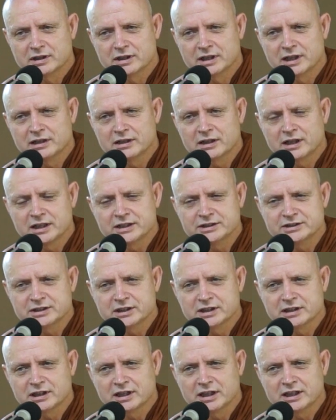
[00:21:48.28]
และหลาย
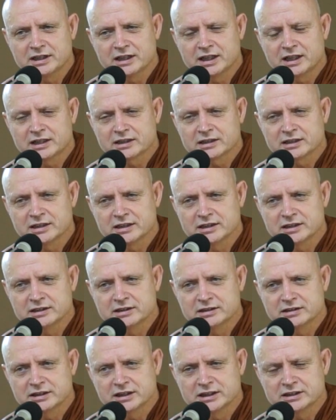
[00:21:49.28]
สิ่งหลายอย่างใน
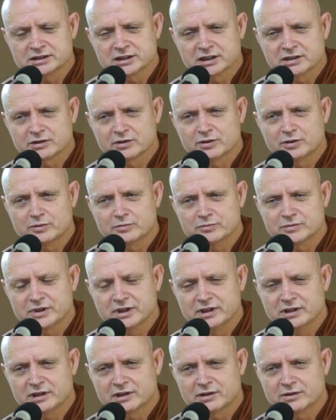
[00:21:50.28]
ในสังคม
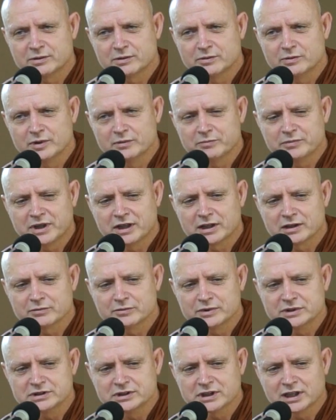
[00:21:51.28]
ที่เราวิพากษ์
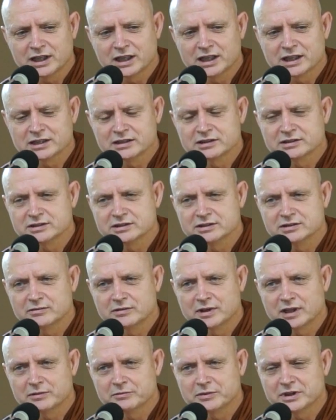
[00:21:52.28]
วิจารณ์ และถือ
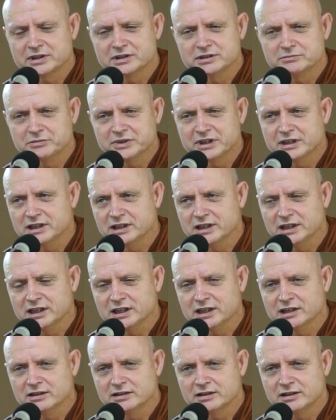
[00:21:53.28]
ว่าไม่ไม่ดี
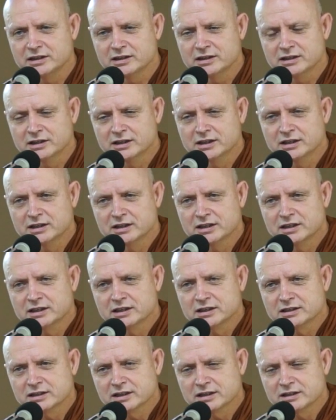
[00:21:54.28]
เลย
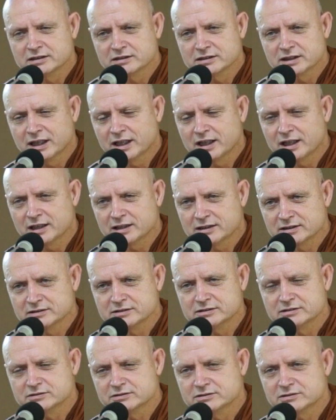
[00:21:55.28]
ถ้า
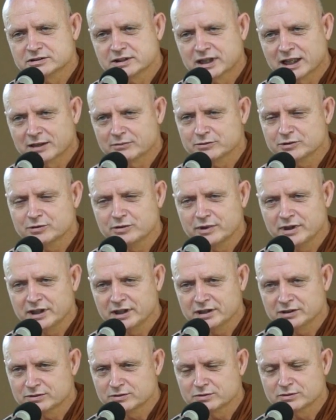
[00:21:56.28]
ถามตัวเอ
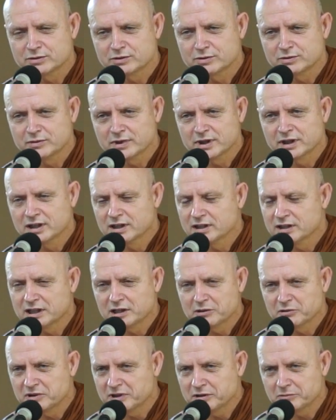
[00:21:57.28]
งตรงๆ ว่า แล้
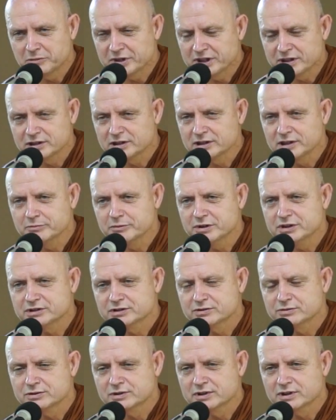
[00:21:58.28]
วเราไม่เคยมี
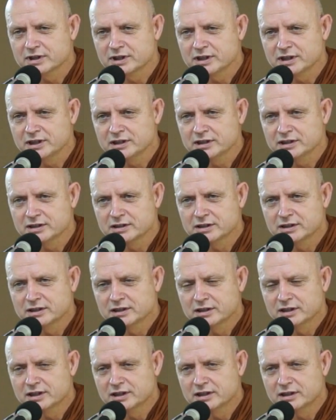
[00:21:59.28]
ส่วนใน
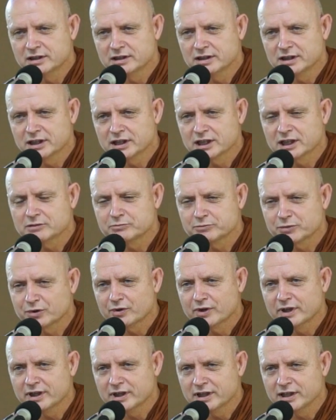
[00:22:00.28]
ในการล่
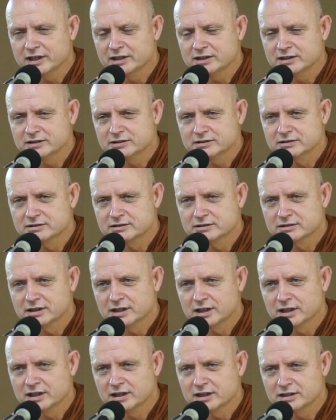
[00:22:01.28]
อยให้
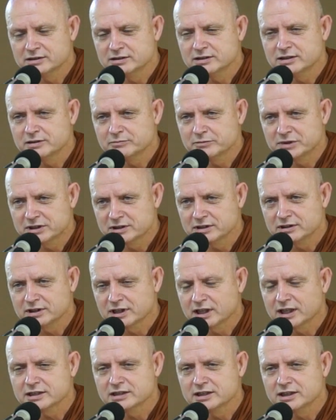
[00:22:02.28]
ให้เรื่องมาถึง
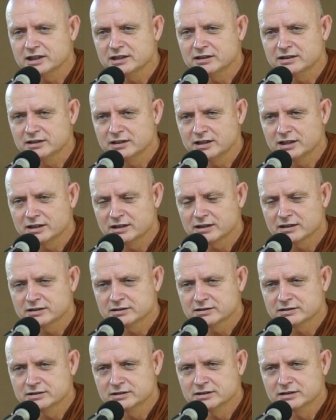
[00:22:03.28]
ขั้นนี้เลยอะ
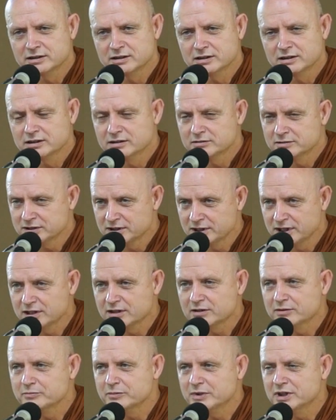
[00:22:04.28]
บางที
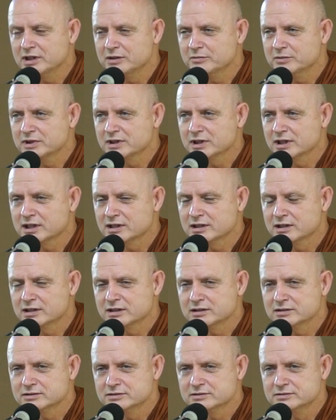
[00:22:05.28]
ก็มีเหมือนกัน
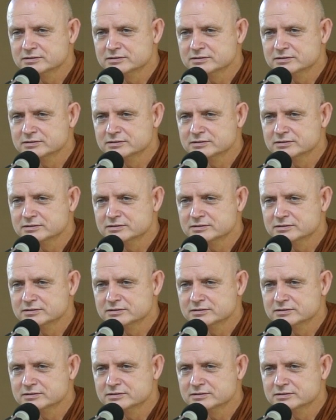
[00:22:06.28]
นะ